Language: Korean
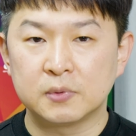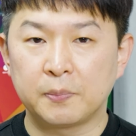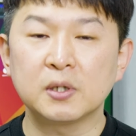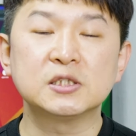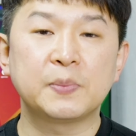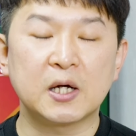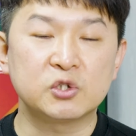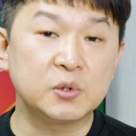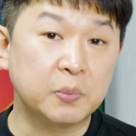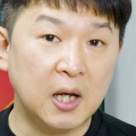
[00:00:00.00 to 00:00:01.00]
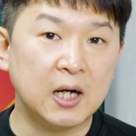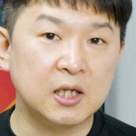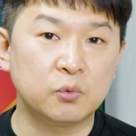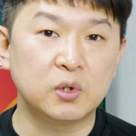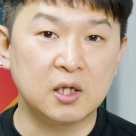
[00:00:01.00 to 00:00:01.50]
편집하기 쉽게
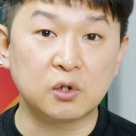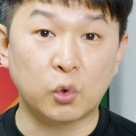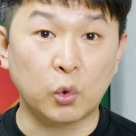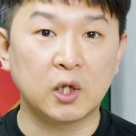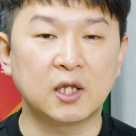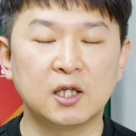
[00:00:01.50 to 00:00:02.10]
하기 위해서 이렇게 되어